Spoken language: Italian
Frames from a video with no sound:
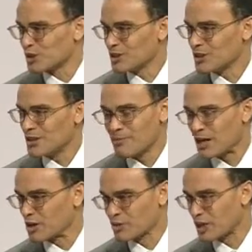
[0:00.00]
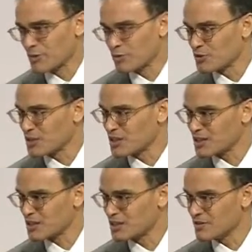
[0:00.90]
eh, la mano della
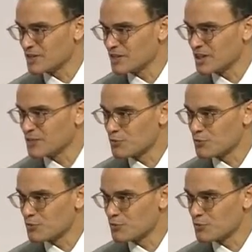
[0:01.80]
provvidenza divina.